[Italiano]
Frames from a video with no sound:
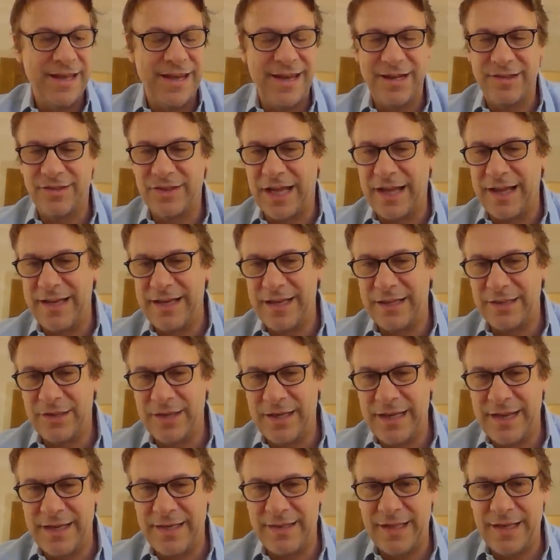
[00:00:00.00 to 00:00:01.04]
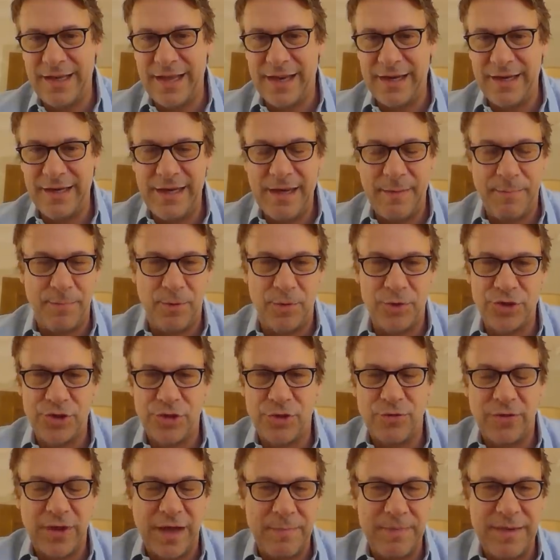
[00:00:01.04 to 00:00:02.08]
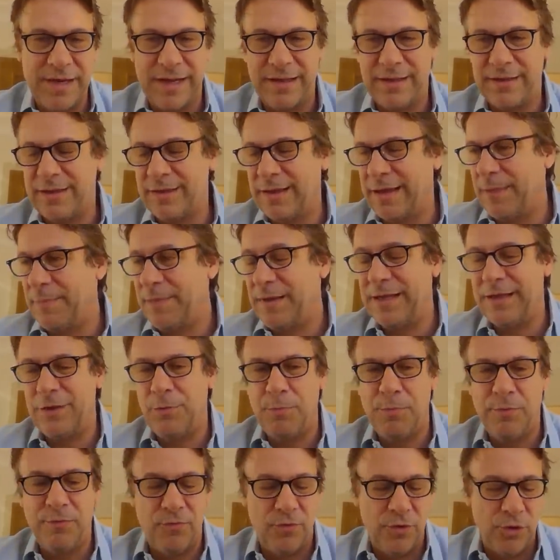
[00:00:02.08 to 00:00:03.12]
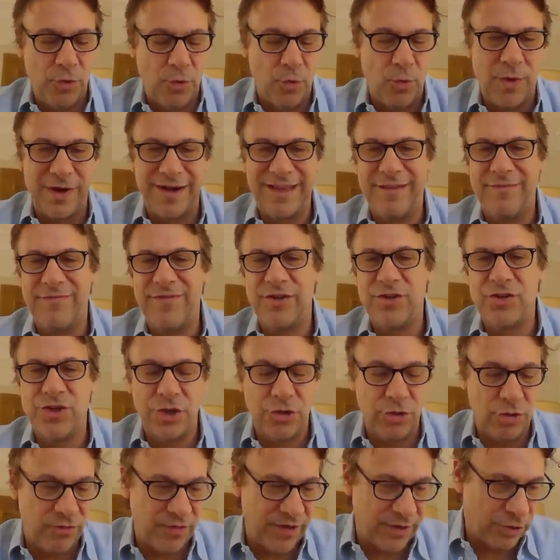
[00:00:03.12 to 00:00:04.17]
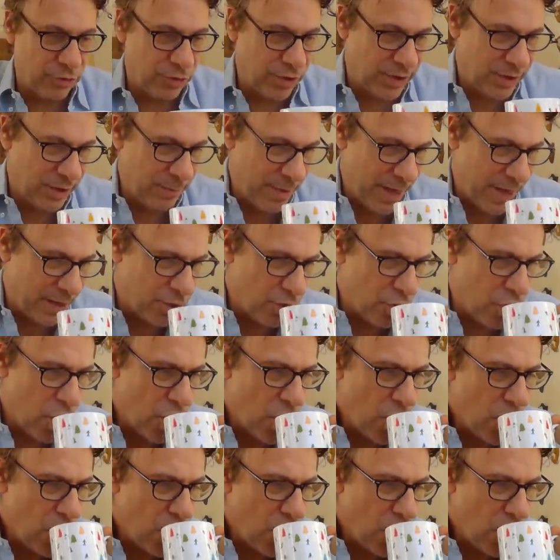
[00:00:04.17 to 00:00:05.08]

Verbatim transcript: in realtà gli, at- gli italiani li appoggiano, capire- capirete un po' voi, con qualche viaggetto fatto da Di Maio.